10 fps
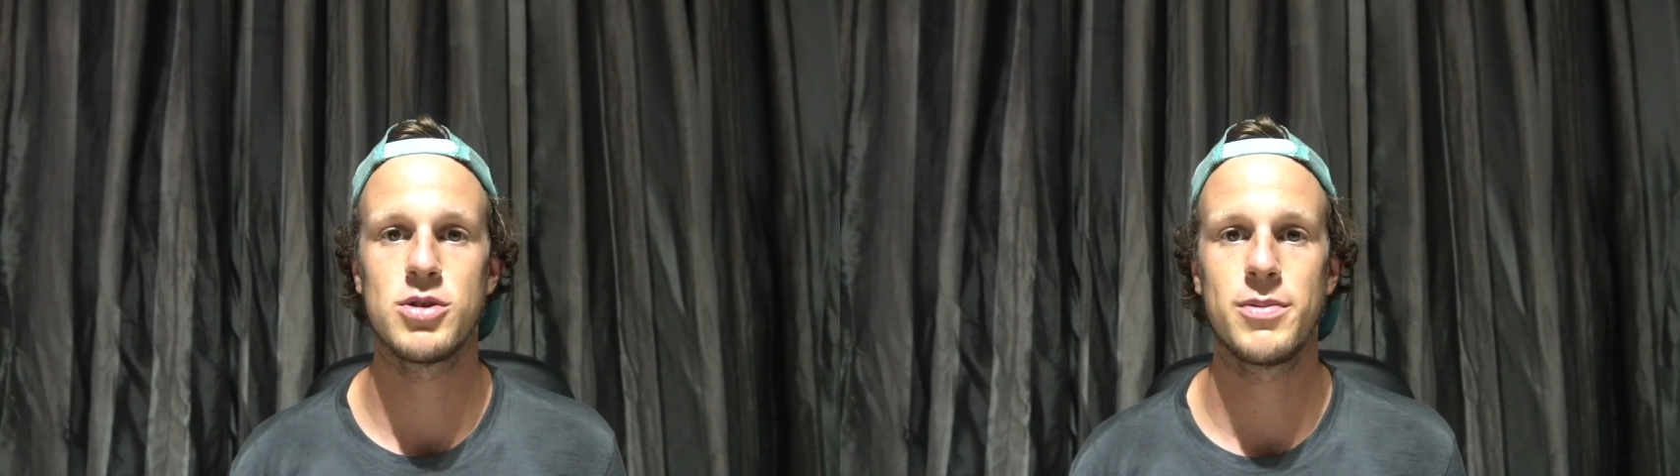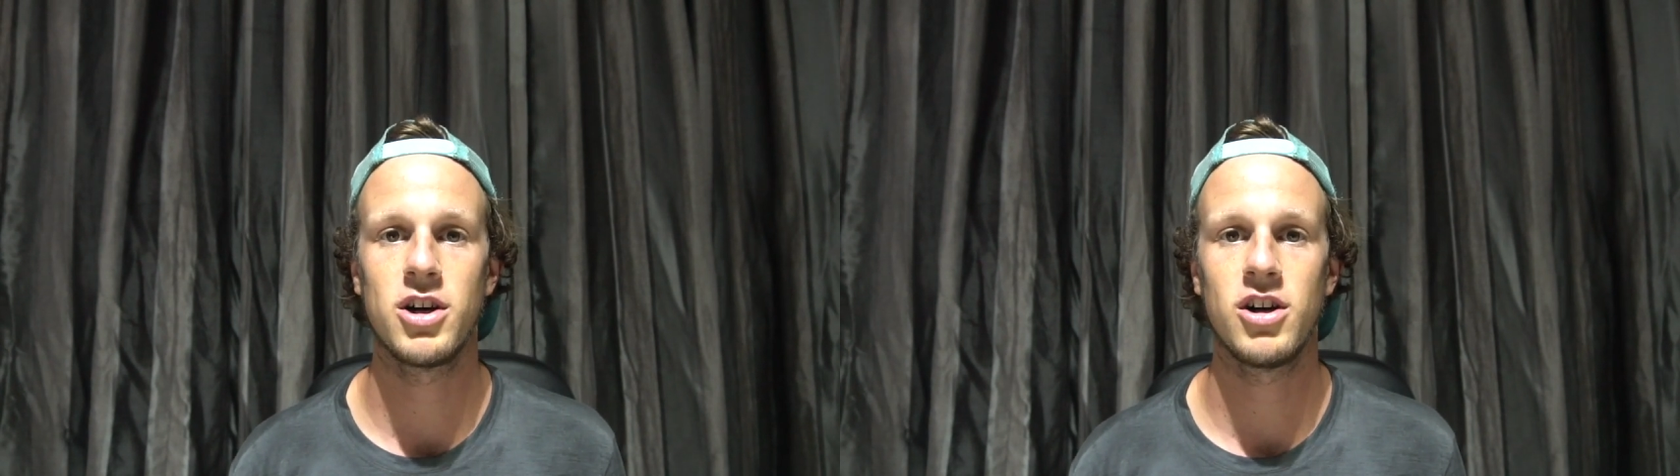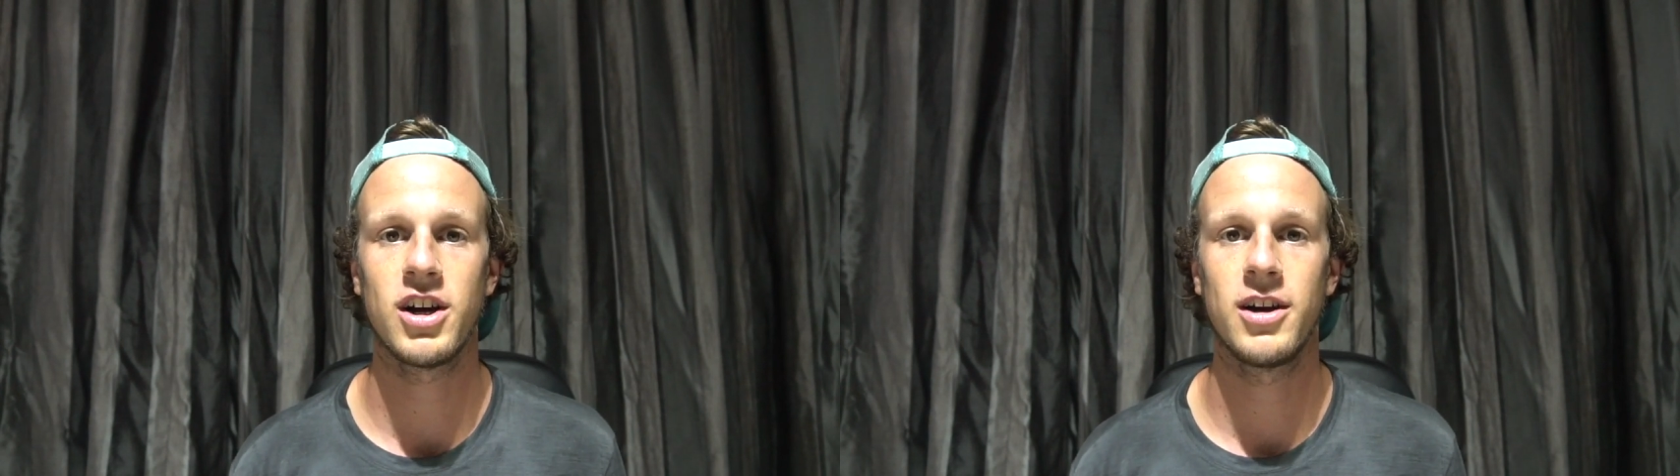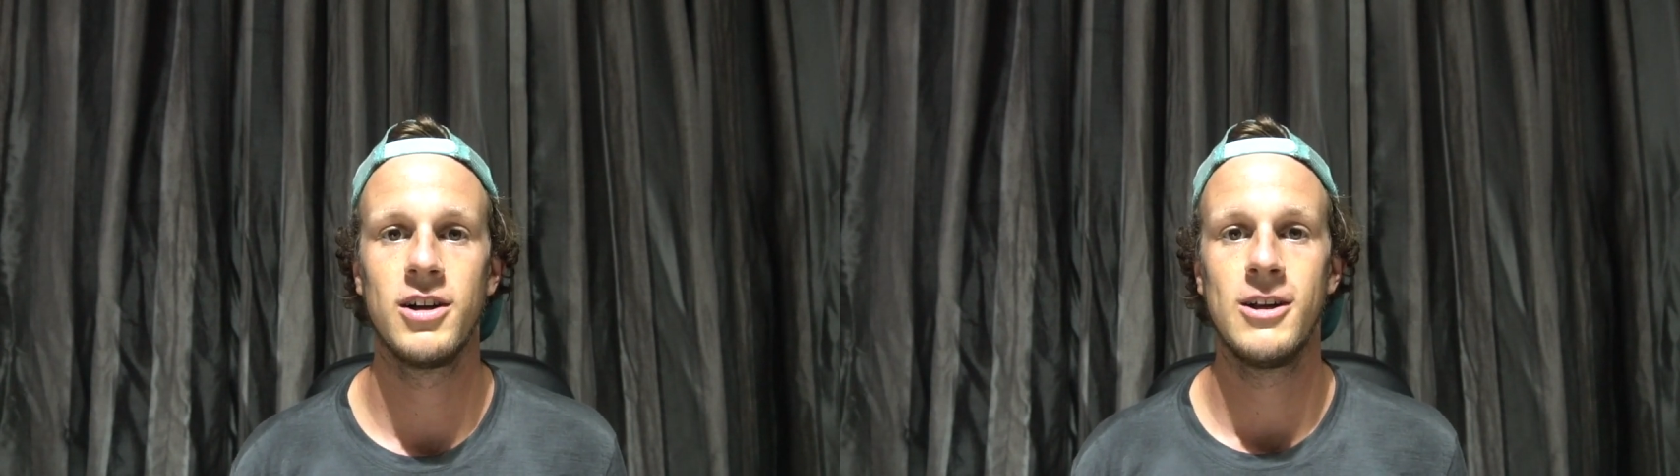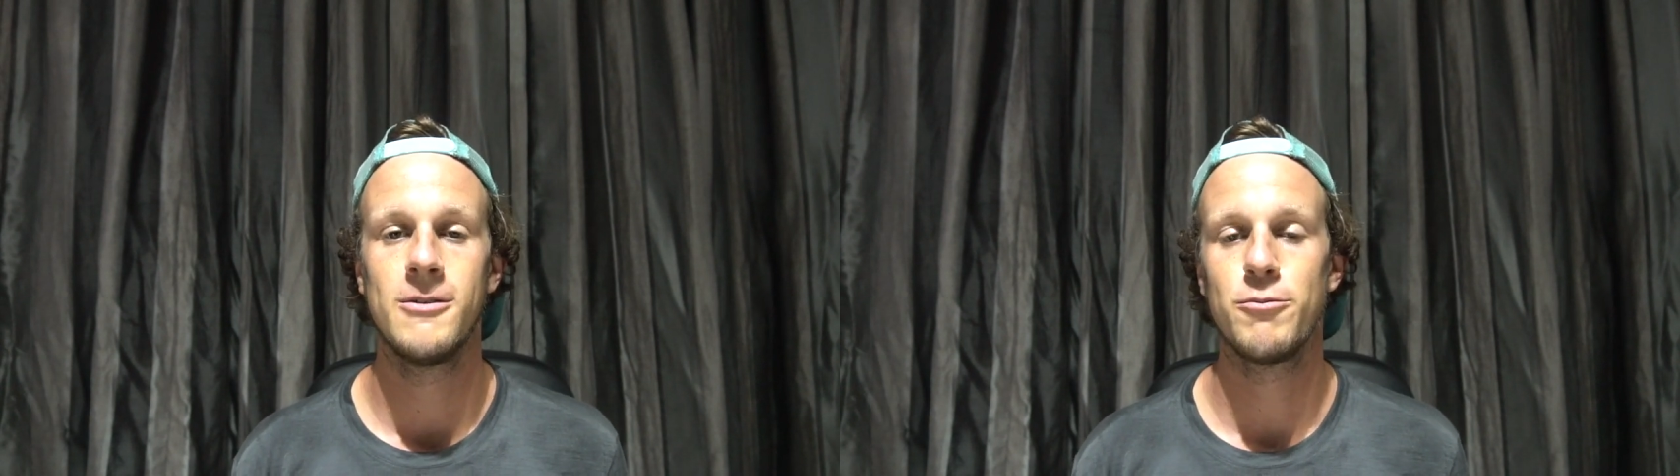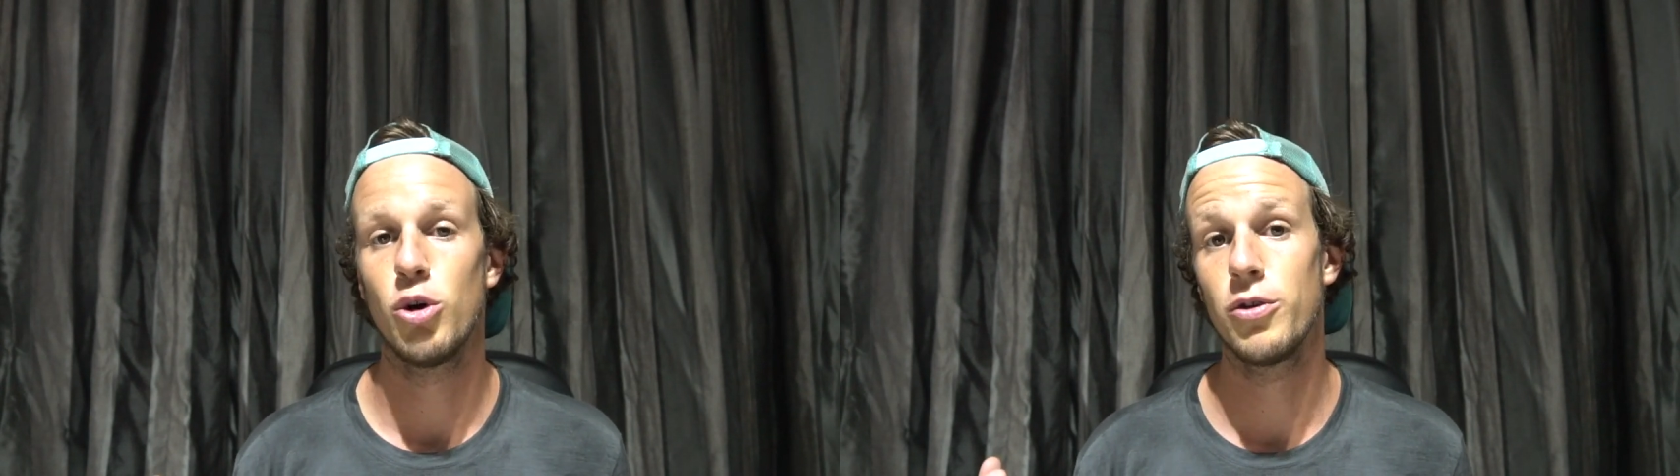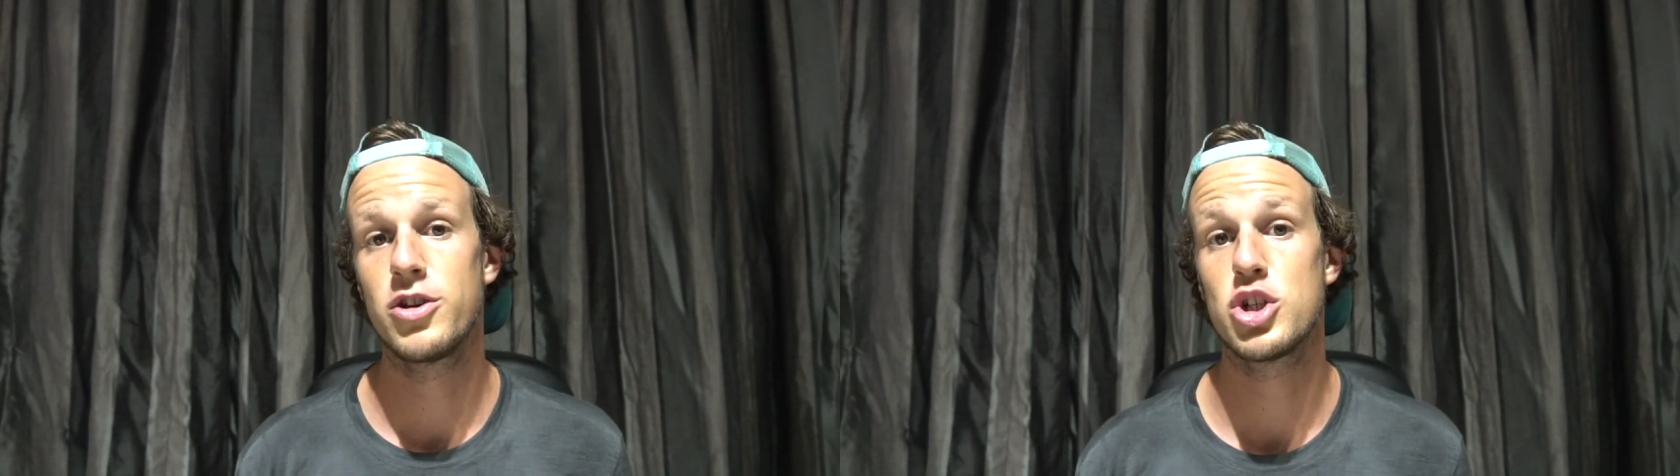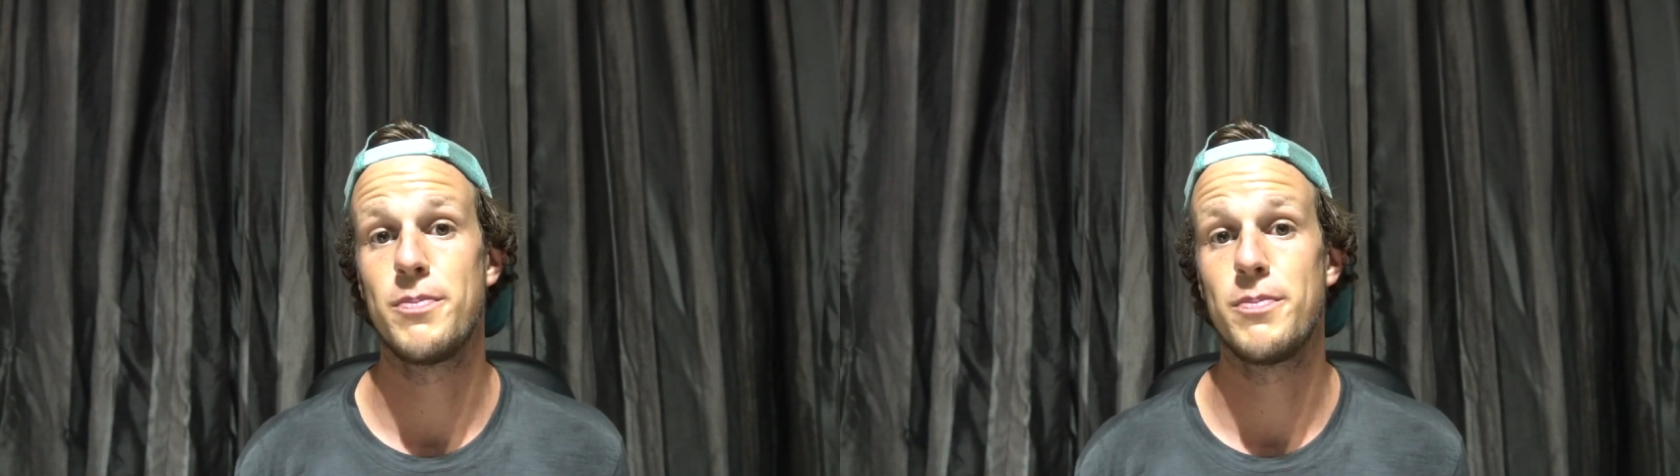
Sprache, und